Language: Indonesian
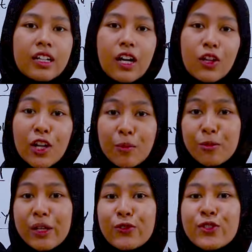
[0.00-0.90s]
kalau kamu
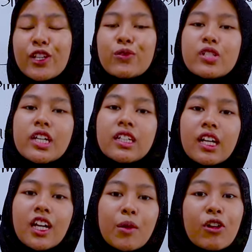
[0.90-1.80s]
main
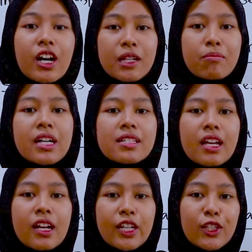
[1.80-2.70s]
hujan-hujanan, kamu akan
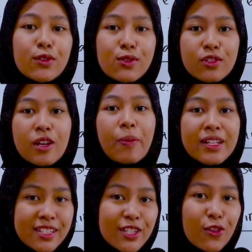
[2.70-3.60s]
basah. Itu sudah
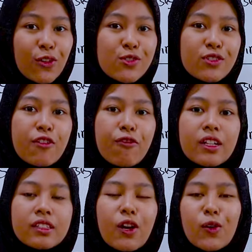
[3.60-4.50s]
pasti dong, sudah
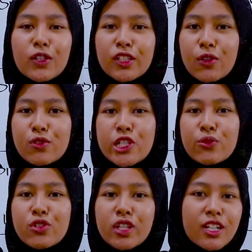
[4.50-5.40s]
fakta. Kalau kita
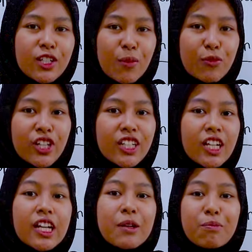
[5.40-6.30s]
hujan-hujanan, nggak mungkin
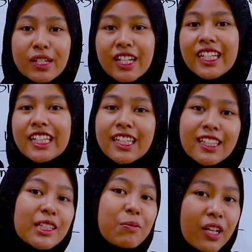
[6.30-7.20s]
badan kita
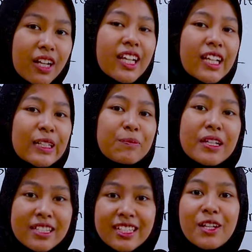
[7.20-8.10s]
tetap kering.
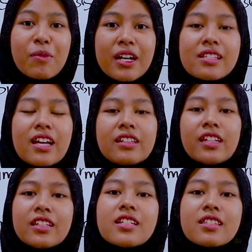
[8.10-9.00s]
Pastinya basah.
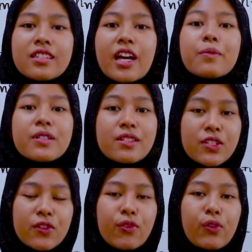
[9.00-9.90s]
That is type
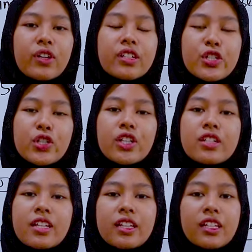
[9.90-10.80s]
zero.
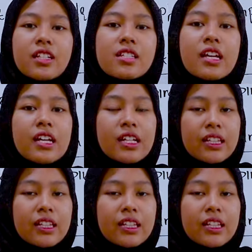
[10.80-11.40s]
Conditional sentence